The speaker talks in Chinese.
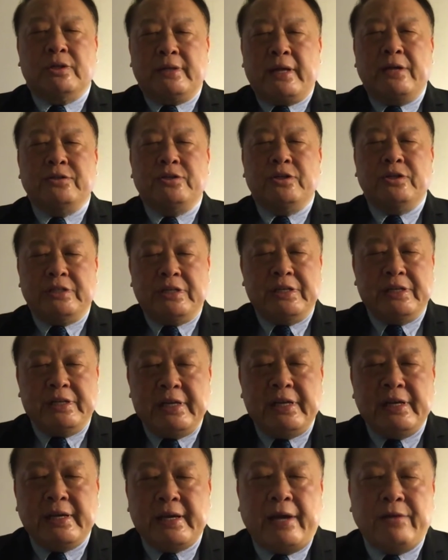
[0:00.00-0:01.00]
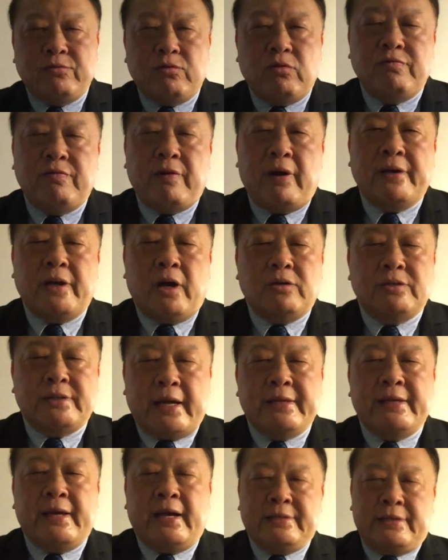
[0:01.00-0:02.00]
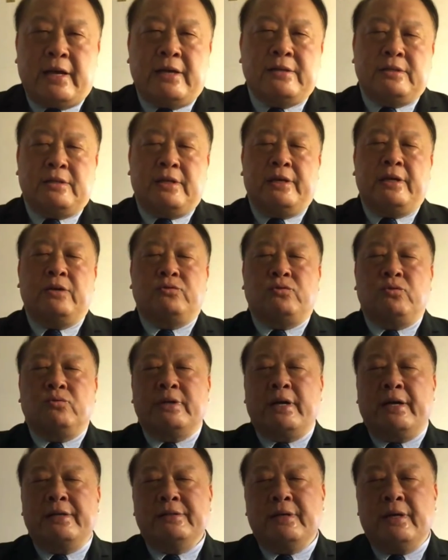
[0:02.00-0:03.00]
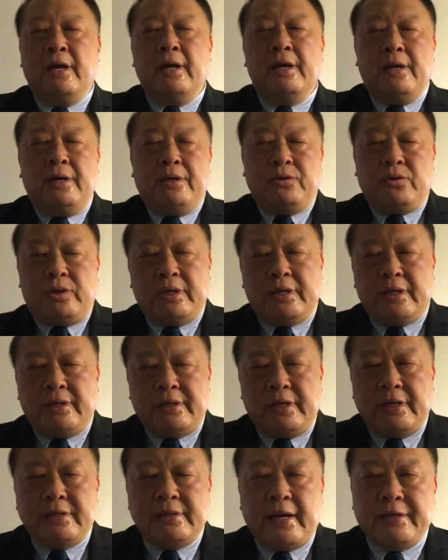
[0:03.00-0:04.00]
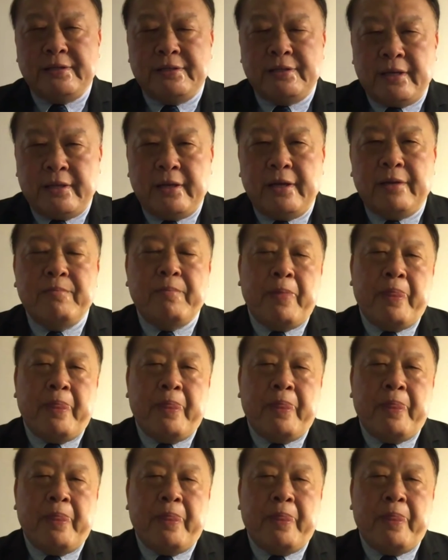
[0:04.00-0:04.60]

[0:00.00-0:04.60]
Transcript: 但是是应该中方要参加这样子的一个中战协这个停战协定。